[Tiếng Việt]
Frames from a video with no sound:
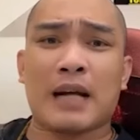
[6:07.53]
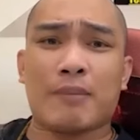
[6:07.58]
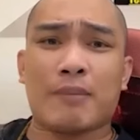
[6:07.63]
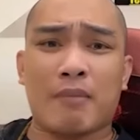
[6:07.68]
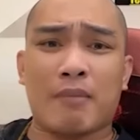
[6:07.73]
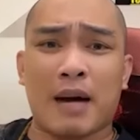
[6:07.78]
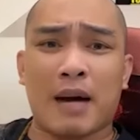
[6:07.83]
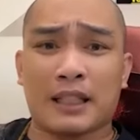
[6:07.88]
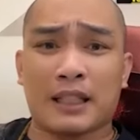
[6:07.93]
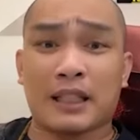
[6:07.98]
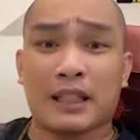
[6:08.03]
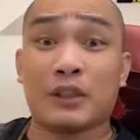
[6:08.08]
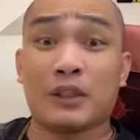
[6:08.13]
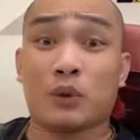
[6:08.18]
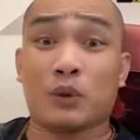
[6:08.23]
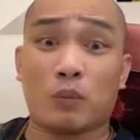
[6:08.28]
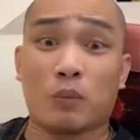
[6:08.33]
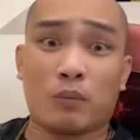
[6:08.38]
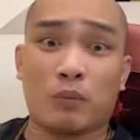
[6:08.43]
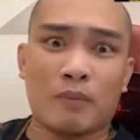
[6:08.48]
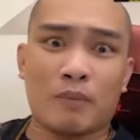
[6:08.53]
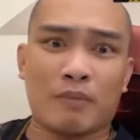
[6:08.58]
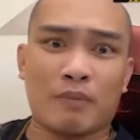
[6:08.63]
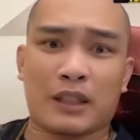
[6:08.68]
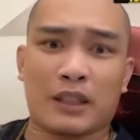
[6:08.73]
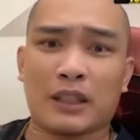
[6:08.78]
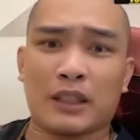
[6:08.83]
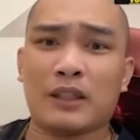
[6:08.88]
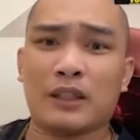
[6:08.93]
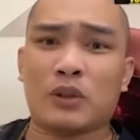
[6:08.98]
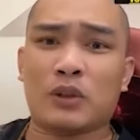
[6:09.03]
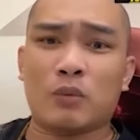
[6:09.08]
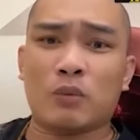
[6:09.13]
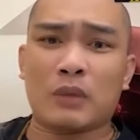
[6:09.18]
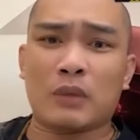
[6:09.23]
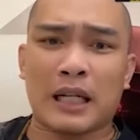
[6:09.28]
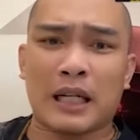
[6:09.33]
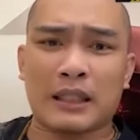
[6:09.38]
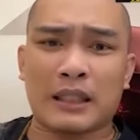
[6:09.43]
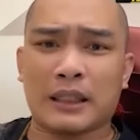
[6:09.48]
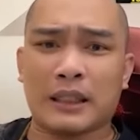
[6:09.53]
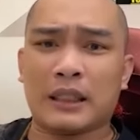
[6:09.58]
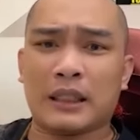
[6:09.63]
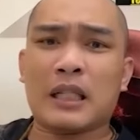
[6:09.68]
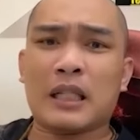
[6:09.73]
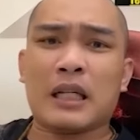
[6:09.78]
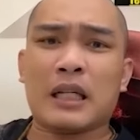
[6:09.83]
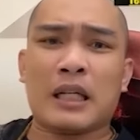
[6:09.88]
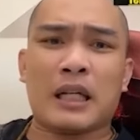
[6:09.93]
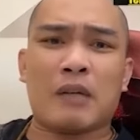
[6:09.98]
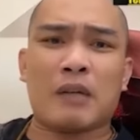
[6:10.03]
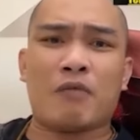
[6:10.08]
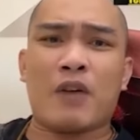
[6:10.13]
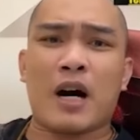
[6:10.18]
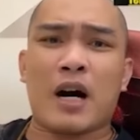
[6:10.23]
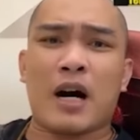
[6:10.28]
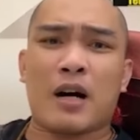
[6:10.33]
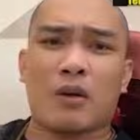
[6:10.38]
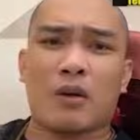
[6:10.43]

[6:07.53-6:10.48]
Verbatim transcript: bà Trần Thị Dung bà Trần Thị Dung là gì là vợ